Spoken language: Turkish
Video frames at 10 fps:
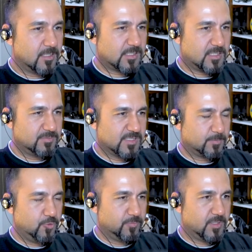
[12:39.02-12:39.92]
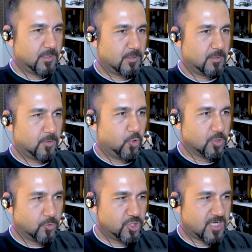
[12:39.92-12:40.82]
Nasıl kim sıkmıyorum dedi.
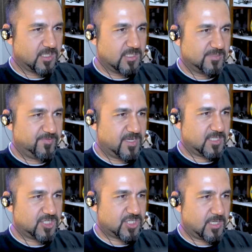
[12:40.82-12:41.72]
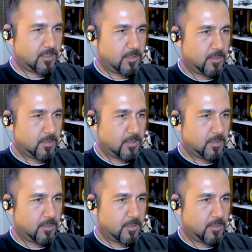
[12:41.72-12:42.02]
Oğlum oraya kadar izin verdik işte.